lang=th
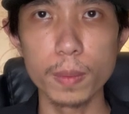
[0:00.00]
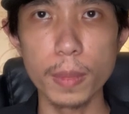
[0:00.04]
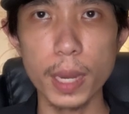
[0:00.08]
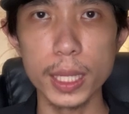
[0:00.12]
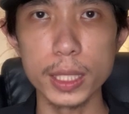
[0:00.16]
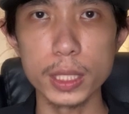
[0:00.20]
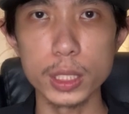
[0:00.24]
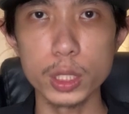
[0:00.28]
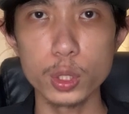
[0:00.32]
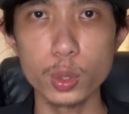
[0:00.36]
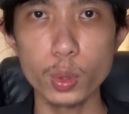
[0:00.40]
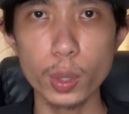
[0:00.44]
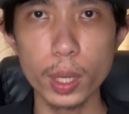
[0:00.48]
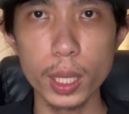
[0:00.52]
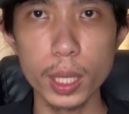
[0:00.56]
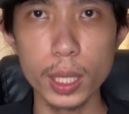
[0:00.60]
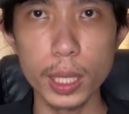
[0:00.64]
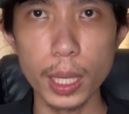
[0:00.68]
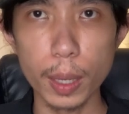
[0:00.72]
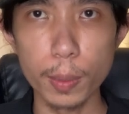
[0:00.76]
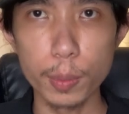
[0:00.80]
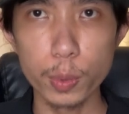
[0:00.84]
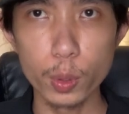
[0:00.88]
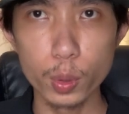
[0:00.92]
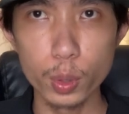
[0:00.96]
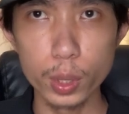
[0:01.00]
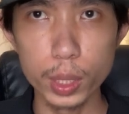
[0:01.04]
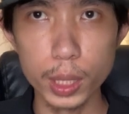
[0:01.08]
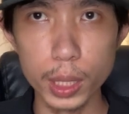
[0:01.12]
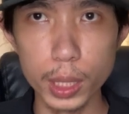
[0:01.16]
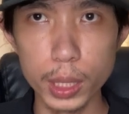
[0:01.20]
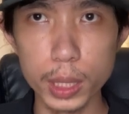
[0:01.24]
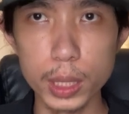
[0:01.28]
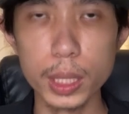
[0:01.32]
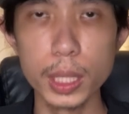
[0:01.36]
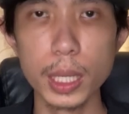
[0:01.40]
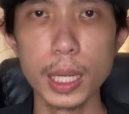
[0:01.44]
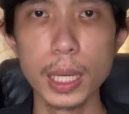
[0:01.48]
หมั่นช่วยเหลือผู้
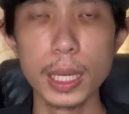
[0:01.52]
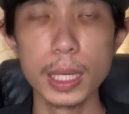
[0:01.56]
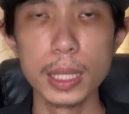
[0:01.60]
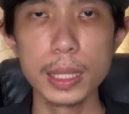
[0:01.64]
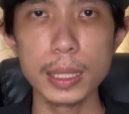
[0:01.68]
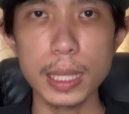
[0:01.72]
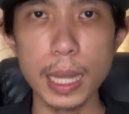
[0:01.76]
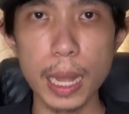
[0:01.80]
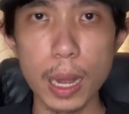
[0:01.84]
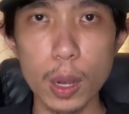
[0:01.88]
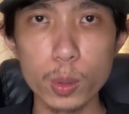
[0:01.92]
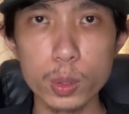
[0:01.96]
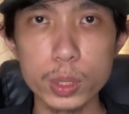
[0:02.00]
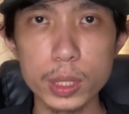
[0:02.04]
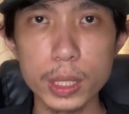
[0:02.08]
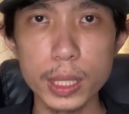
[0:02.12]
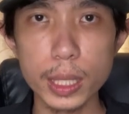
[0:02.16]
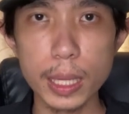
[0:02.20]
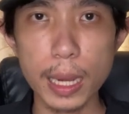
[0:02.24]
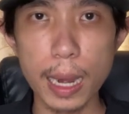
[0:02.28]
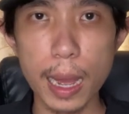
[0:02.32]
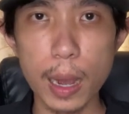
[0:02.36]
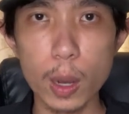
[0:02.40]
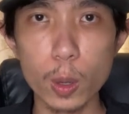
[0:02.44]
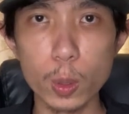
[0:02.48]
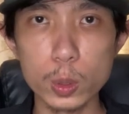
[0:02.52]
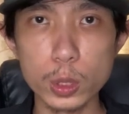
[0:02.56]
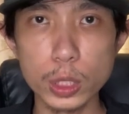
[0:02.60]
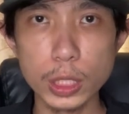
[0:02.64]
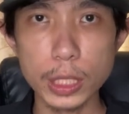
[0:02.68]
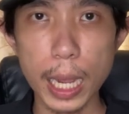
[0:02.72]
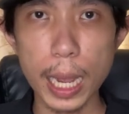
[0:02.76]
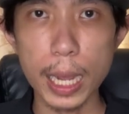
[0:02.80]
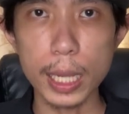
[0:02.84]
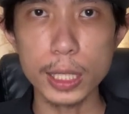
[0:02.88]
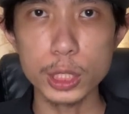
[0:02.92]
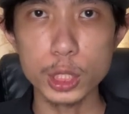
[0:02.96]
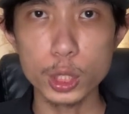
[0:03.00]
อื่น เท่าที่เรา
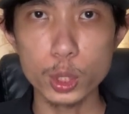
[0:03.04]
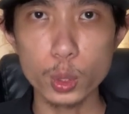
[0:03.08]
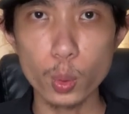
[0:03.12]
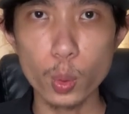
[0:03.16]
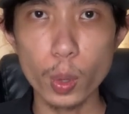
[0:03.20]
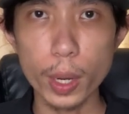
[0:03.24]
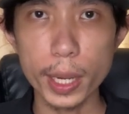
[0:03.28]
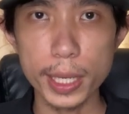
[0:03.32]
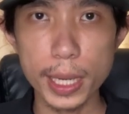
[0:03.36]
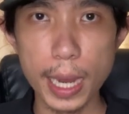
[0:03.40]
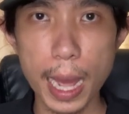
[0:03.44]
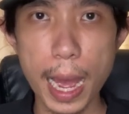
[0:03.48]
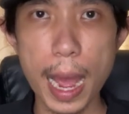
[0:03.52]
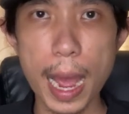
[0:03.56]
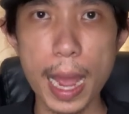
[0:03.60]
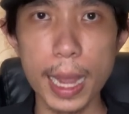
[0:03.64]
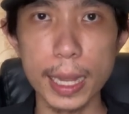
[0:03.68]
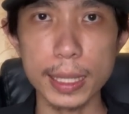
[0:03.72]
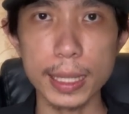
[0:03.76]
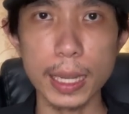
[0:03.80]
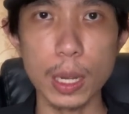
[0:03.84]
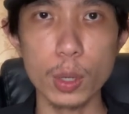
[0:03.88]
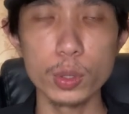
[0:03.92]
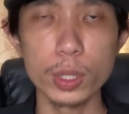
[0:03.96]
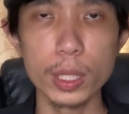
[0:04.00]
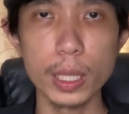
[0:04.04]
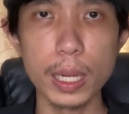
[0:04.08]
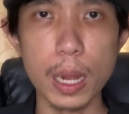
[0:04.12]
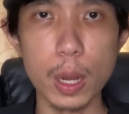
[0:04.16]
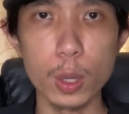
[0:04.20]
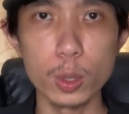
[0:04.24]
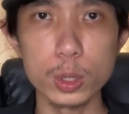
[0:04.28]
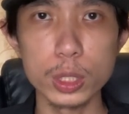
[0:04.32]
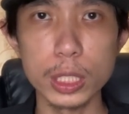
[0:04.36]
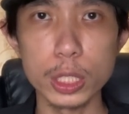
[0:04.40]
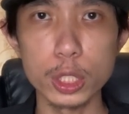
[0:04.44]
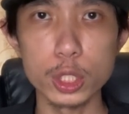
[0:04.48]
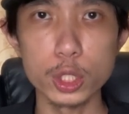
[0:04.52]
จะช่วยได้ เท่าที่
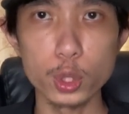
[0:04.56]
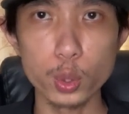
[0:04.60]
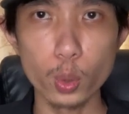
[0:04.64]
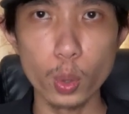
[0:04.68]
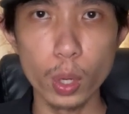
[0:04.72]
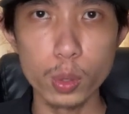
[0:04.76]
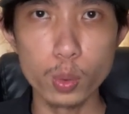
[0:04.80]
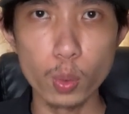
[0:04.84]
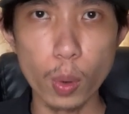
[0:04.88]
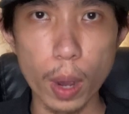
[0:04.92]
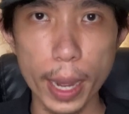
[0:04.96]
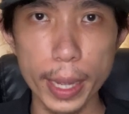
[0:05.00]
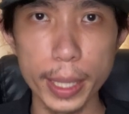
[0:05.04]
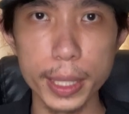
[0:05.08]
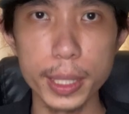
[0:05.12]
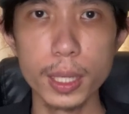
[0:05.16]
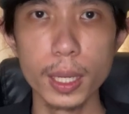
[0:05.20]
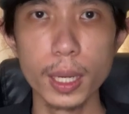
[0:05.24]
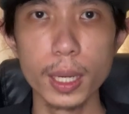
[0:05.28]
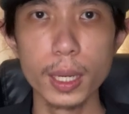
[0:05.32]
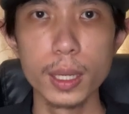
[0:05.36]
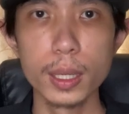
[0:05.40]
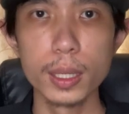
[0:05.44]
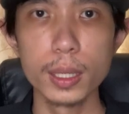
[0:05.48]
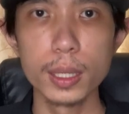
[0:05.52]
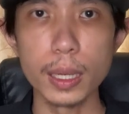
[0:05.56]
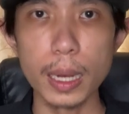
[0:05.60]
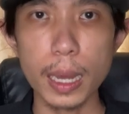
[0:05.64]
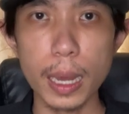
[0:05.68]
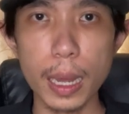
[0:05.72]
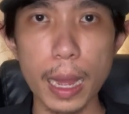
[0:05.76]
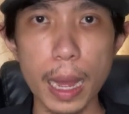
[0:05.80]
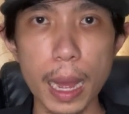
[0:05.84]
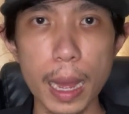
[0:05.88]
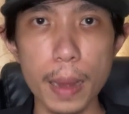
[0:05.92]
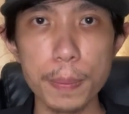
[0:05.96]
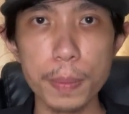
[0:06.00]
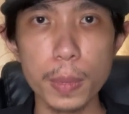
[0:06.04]
เราจะช่วยไหวนะ
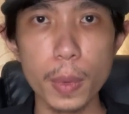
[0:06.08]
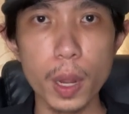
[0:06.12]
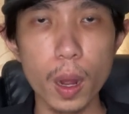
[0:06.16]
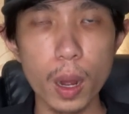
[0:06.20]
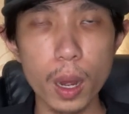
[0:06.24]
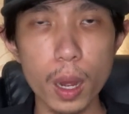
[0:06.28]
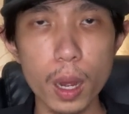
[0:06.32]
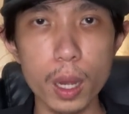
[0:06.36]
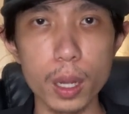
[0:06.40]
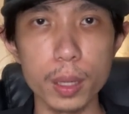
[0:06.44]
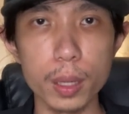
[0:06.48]
ครับ ก็